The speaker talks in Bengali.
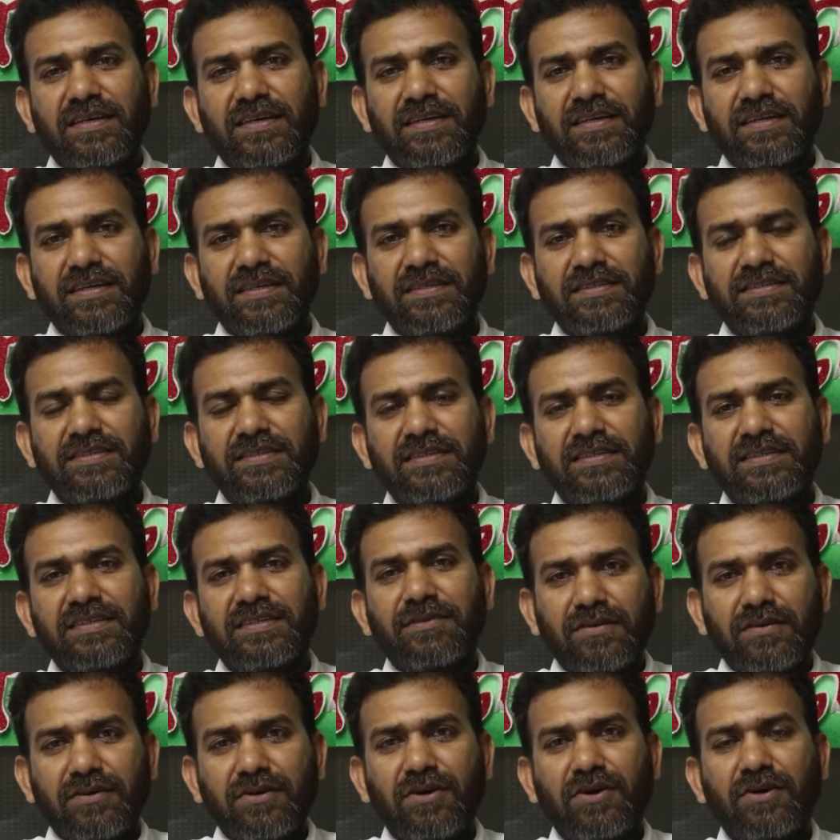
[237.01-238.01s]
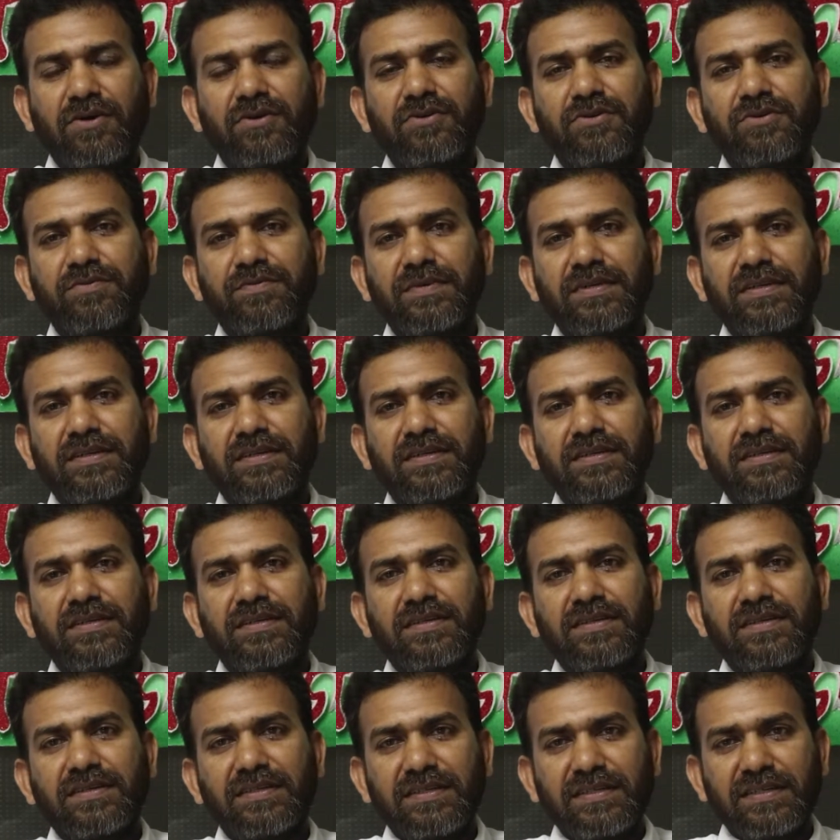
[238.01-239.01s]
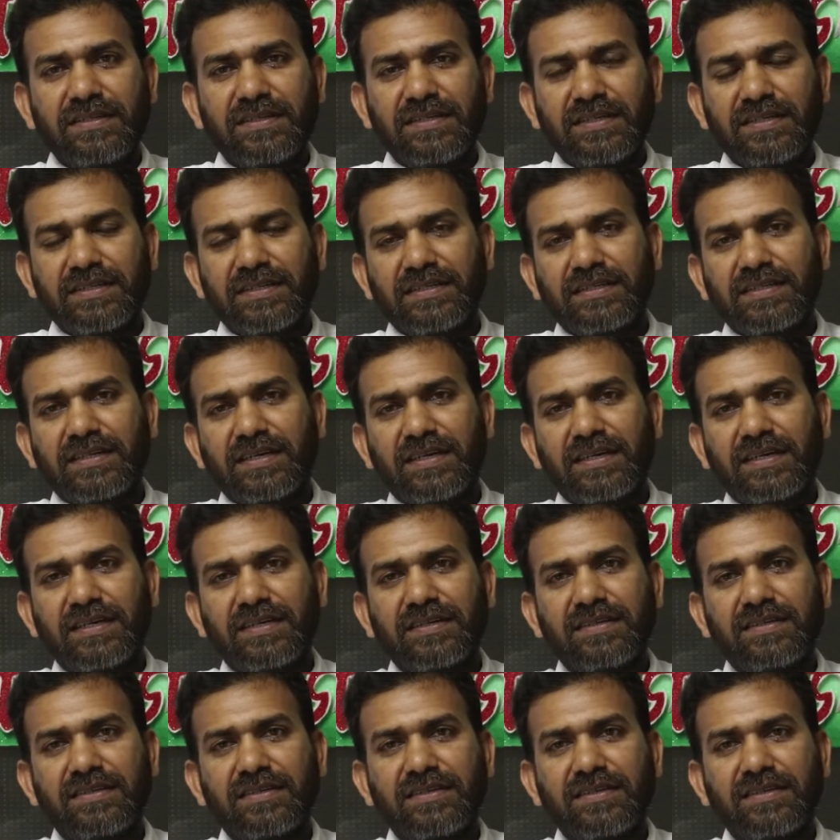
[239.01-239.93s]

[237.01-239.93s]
রেখেছি খ গ্রুপের তিরিশ হাজার টাকা